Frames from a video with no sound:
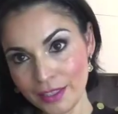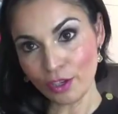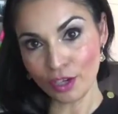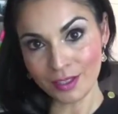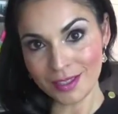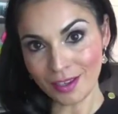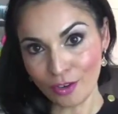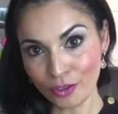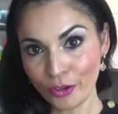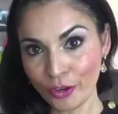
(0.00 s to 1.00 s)
Ihr hört es
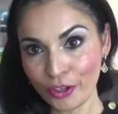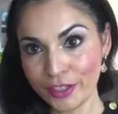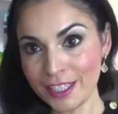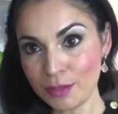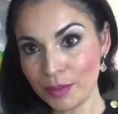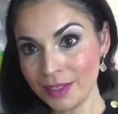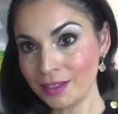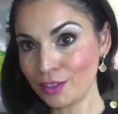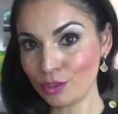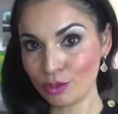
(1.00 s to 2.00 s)
auch noch, ich bin